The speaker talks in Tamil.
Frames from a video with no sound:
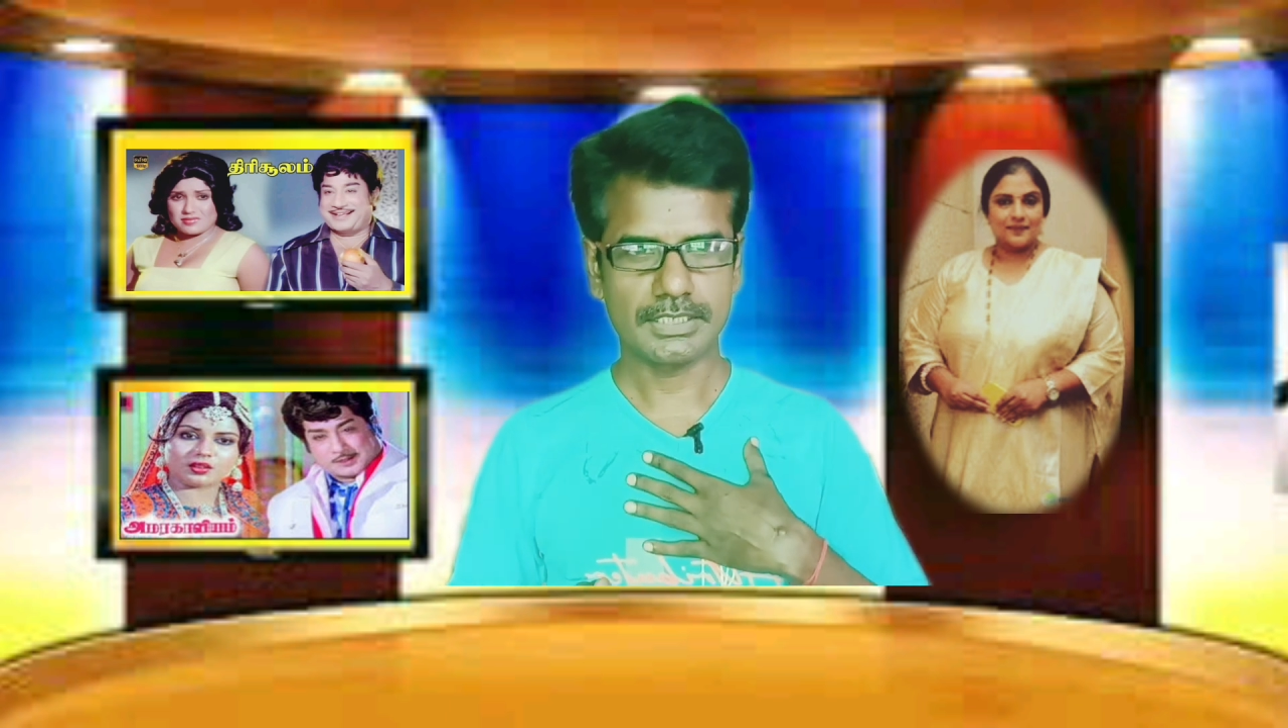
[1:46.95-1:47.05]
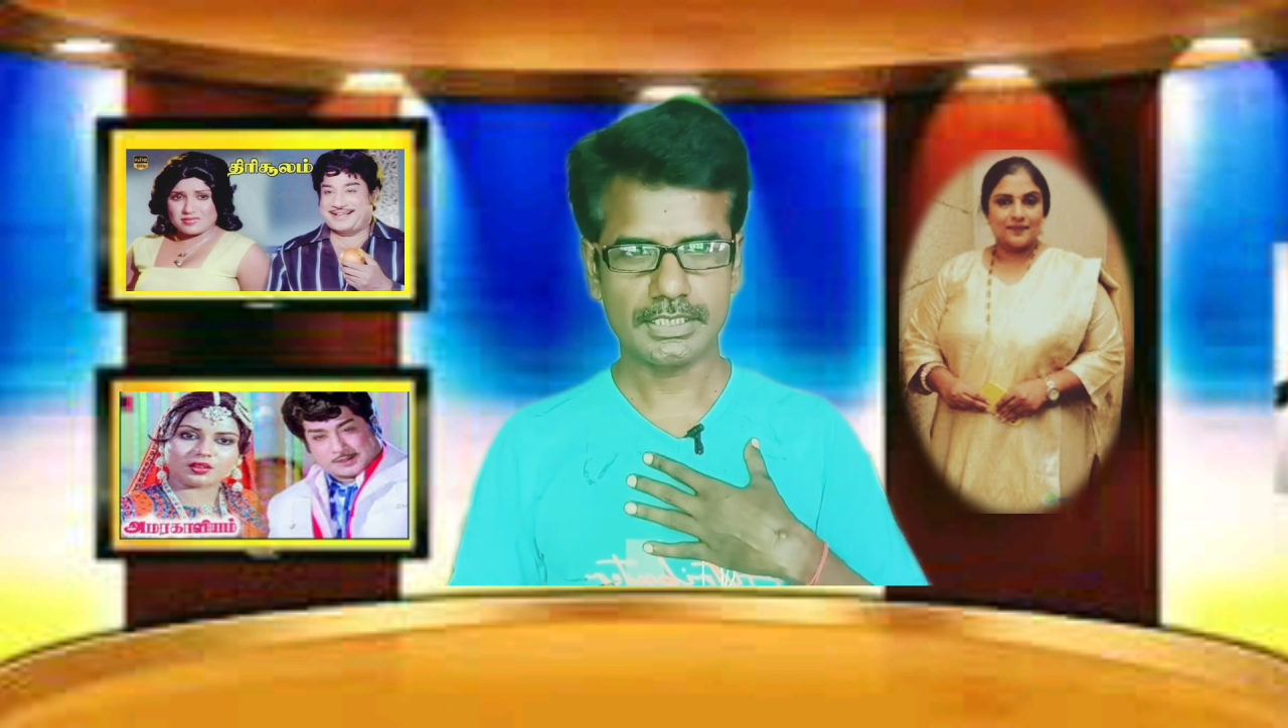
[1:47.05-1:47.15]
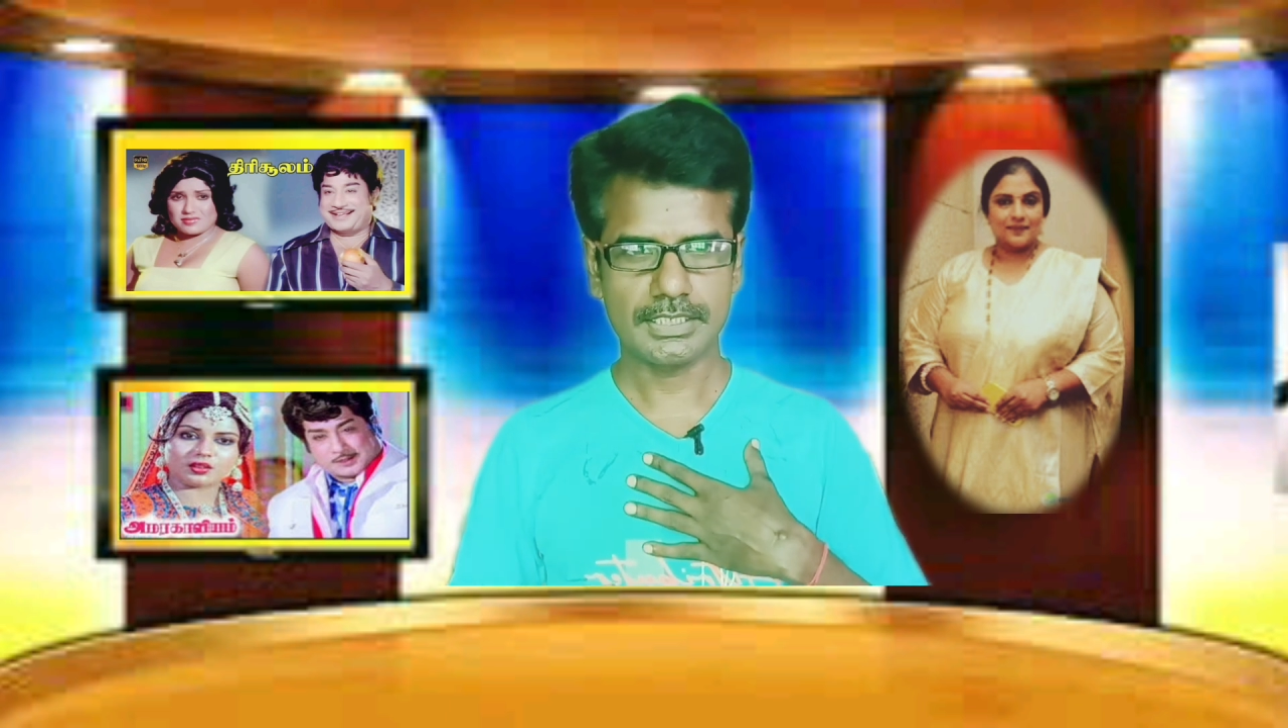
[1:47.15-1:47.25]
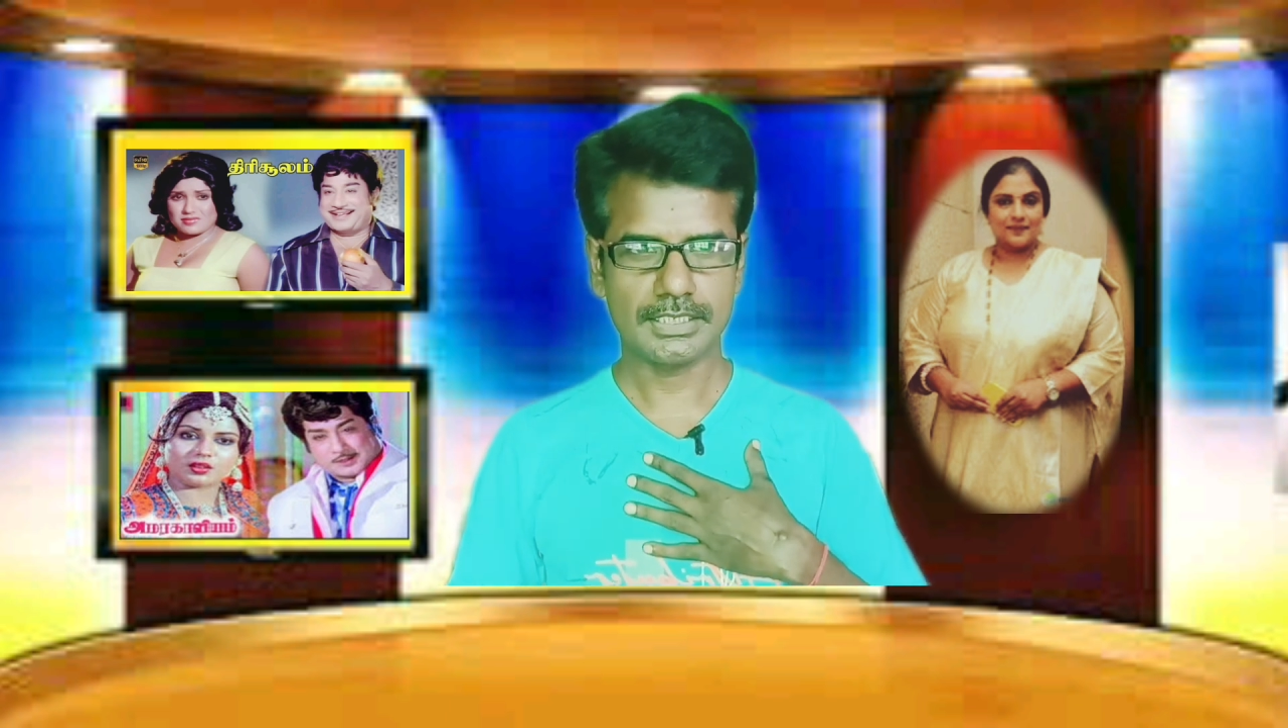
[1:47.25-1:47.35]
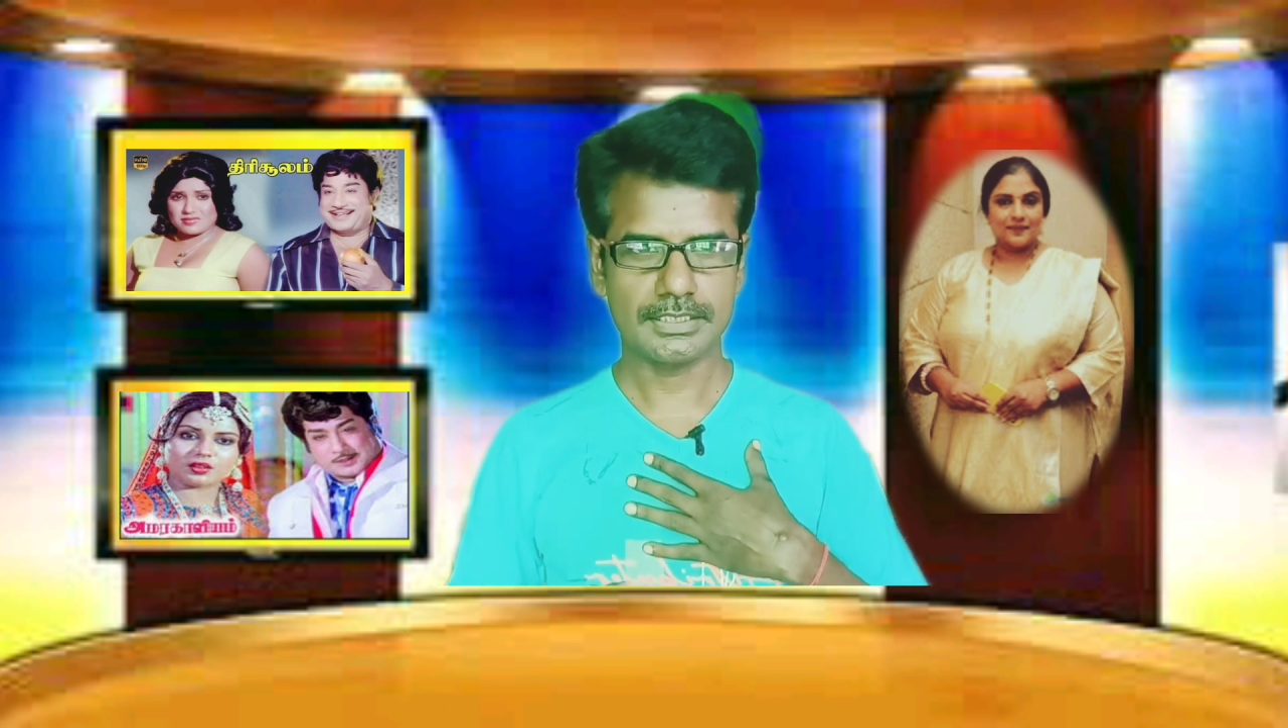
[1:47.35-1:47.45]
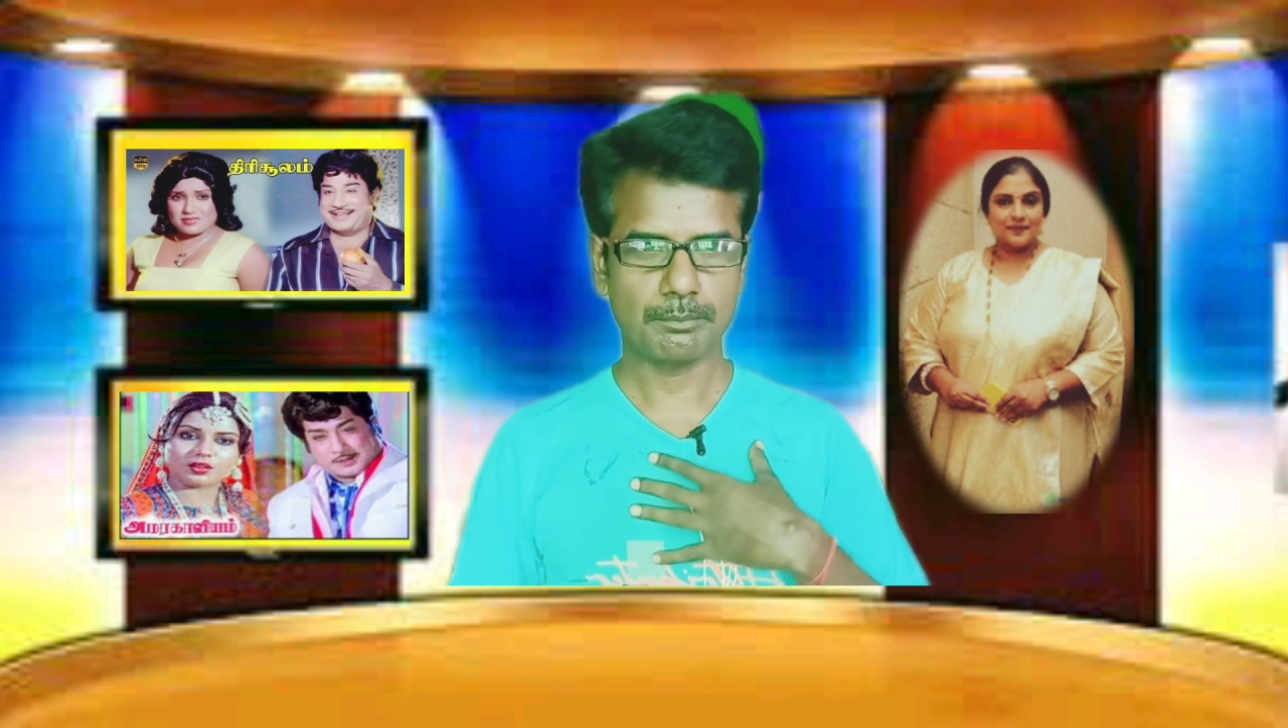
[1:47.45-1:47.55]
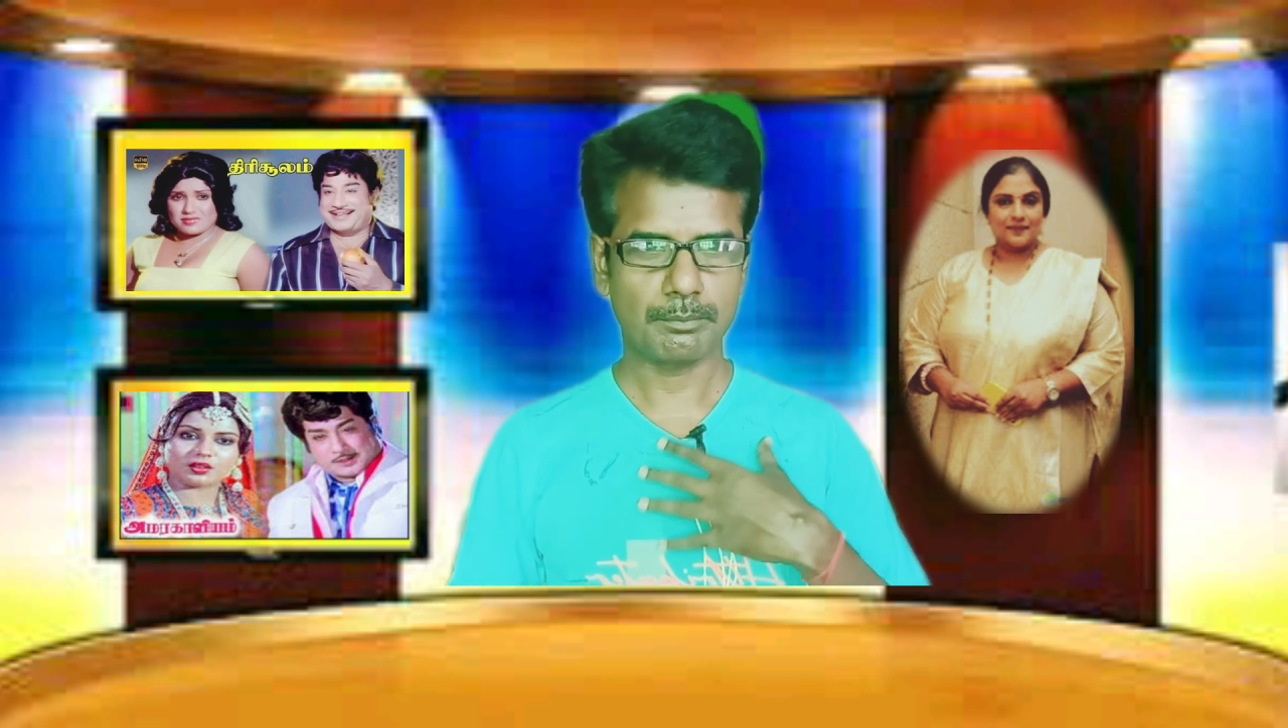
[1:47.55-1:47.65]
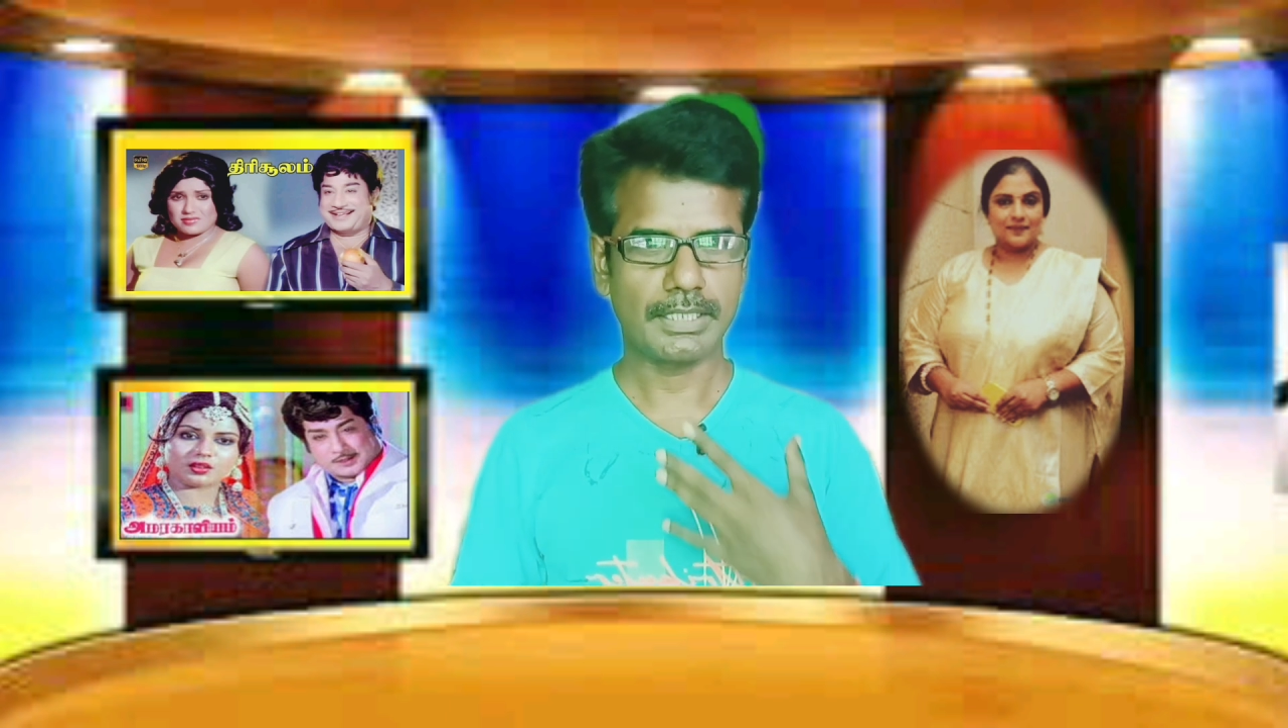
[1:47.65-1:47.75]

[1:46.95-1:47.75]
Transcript: இருக்கிற அந்த